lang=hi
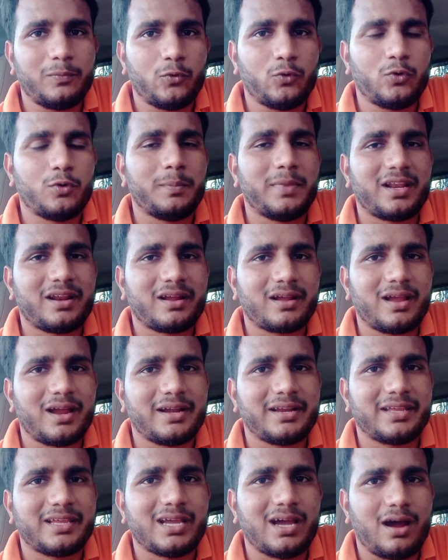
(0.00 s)
वो मेरा
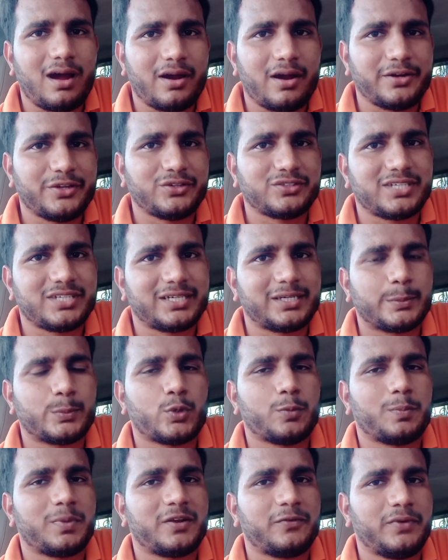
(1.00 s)
गाड़ी का ऑडियो
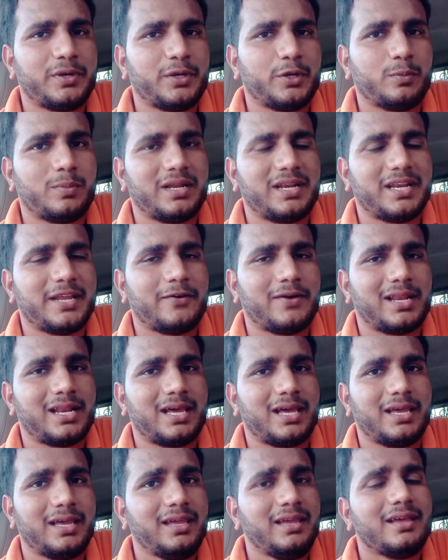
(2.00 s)
सेटअप के ऊपर वीडियो बनने
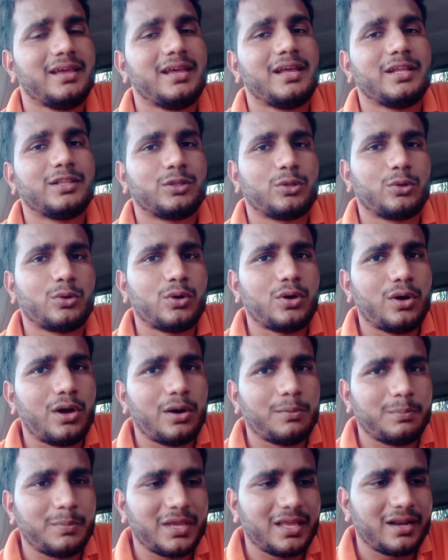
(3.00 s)
वाला है तो
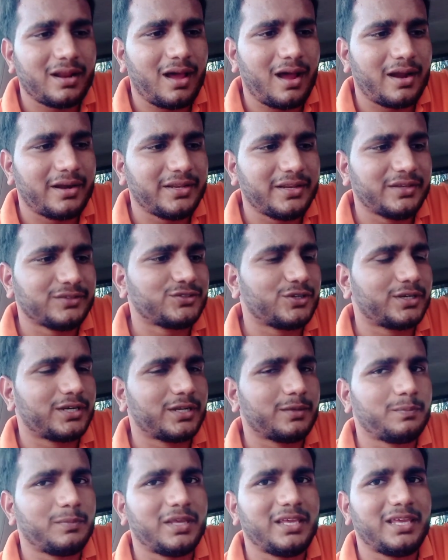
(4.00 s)
मेरा ऑडियो
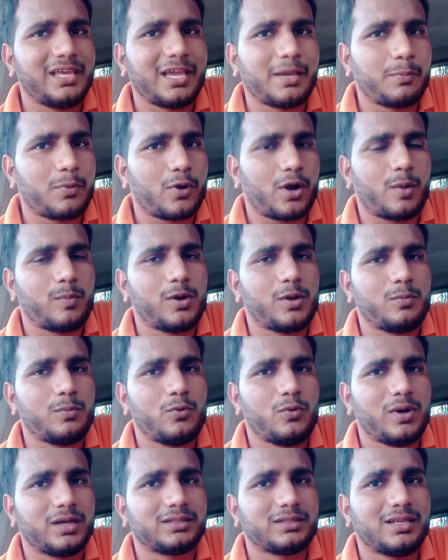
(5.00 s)
सेटअप में एक प्रॉब्लम
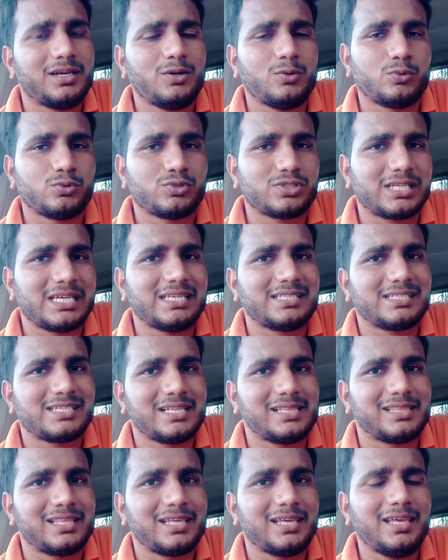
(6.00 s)
हुआ था उसके
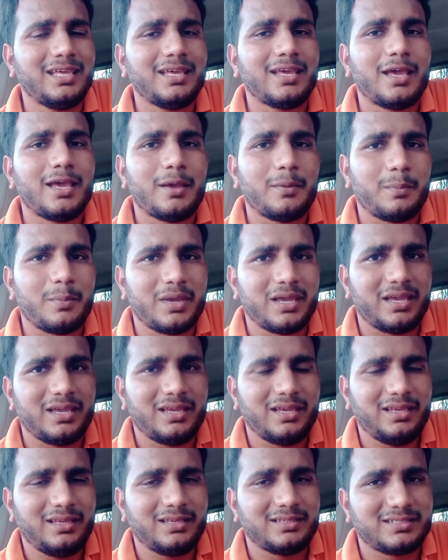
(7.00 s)
चलते मैं
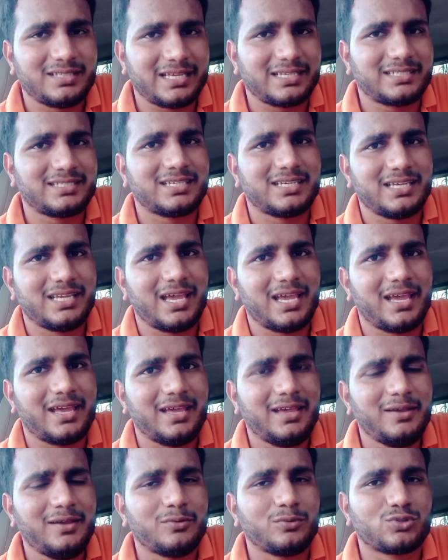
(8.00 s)
सर्च किया
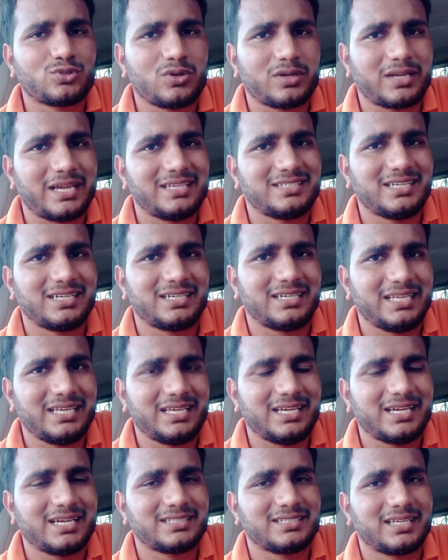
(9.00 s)
है उसको कैसे
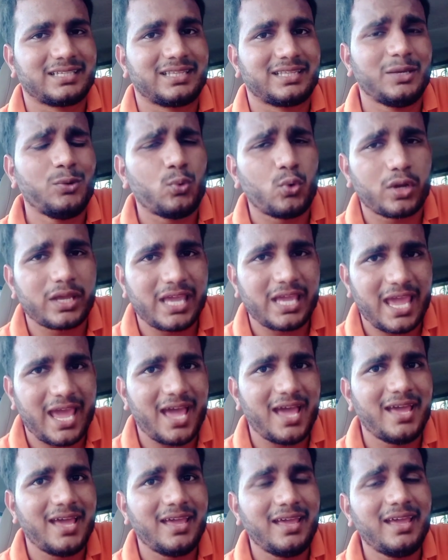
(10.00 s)
ठीक कर सकते हैं वो
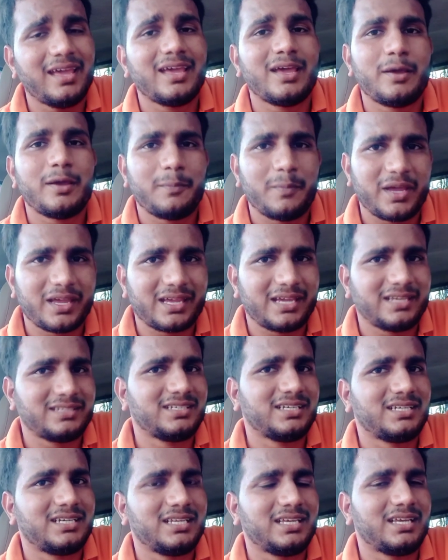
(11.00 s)
क्या है मैं
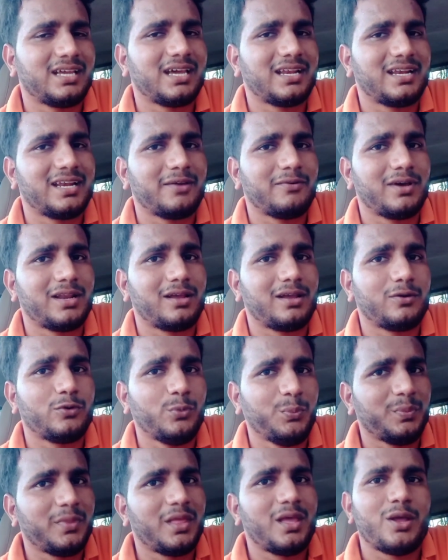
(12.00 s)
कैसे ठीक करने वाला
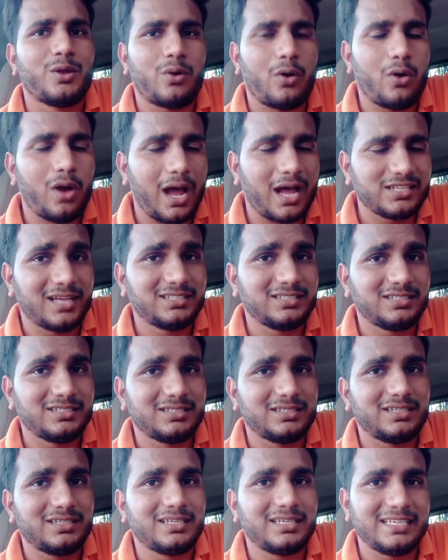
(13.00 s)
हूँ वो आज
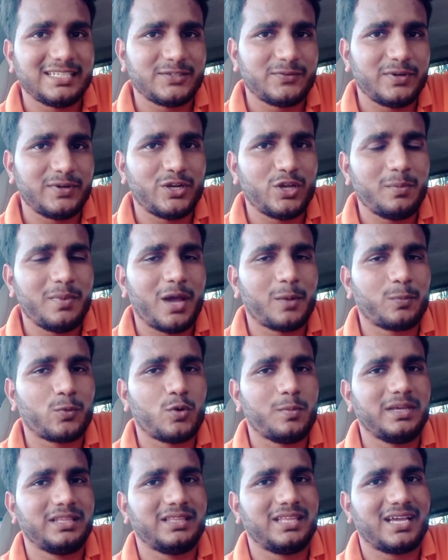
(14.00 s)
इस वीडियो में
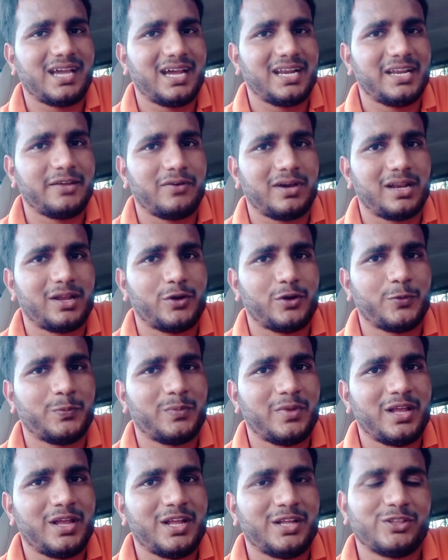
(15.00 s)
आपको मैं दिखाने वाला हूँ
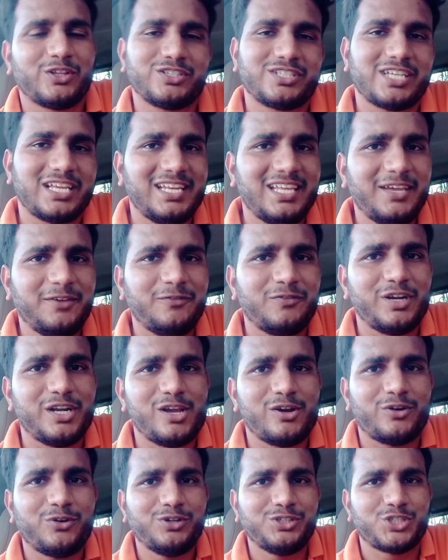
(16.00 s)
तो चलिए
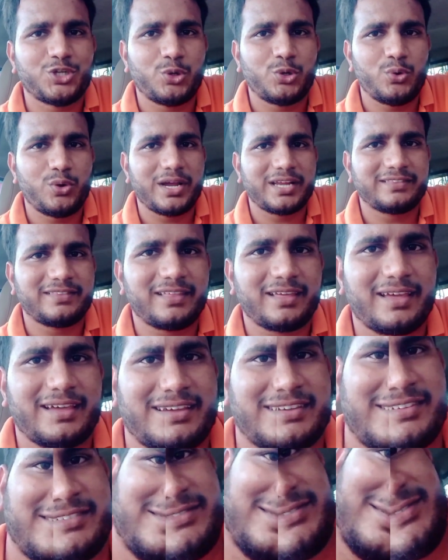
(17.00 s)
वीडियो को शुरू करते हैं